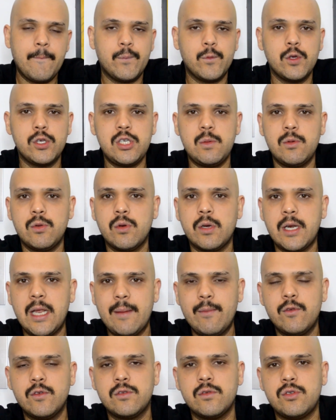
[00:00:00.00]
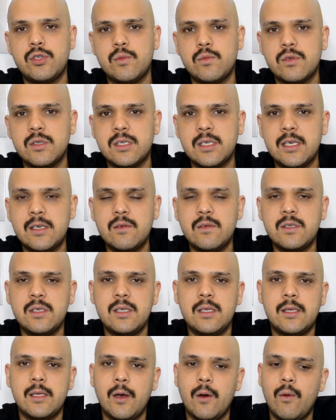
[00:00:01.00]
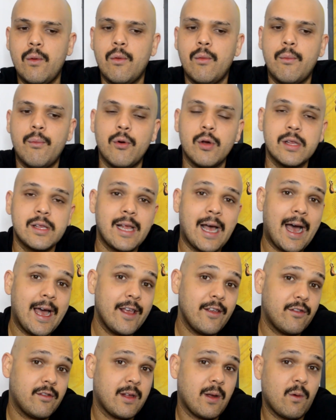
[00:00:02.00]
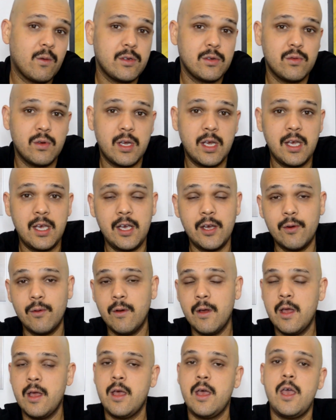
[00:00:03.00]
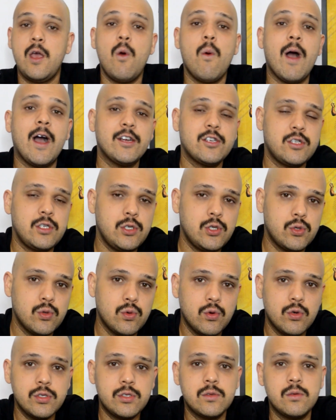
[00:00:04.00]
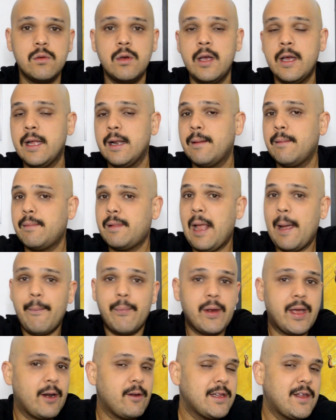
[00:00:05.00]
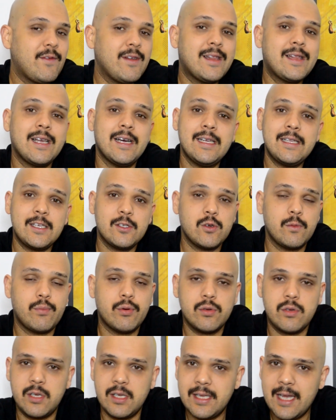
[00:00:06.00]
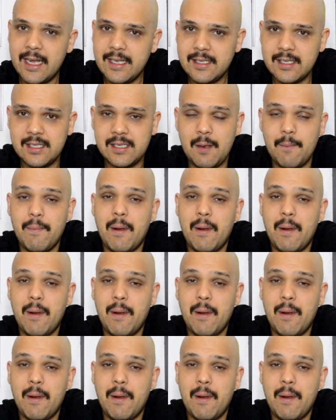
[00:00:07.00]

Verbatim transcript: do time do Grêmio nos últimos anos, então botar isso na conta do Guerreiro eu acho injusto, até porque não teve tantas oportunidades assim